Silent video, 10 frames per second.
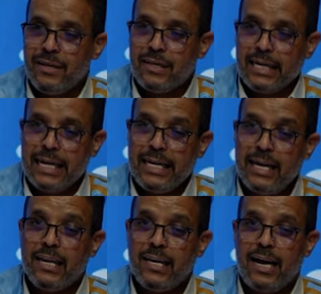كان
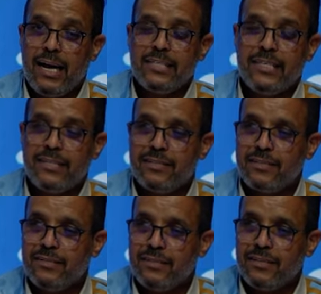يلا يحدد
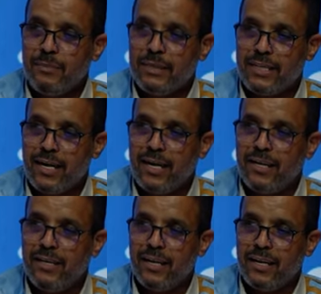المسار اللي